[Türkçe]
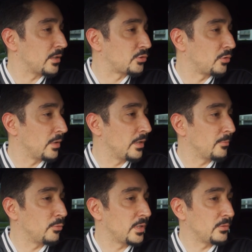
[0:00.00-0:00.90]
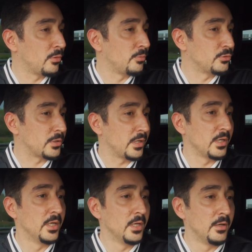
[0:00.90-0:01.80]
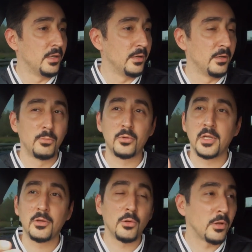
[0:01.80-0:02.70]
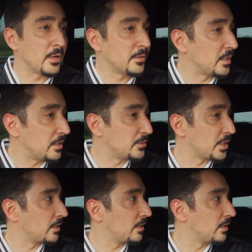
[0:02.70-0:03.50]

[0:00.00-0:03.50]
yaşıyorlar, burada doğmuşlar. Ee, burada yollarına gidecek.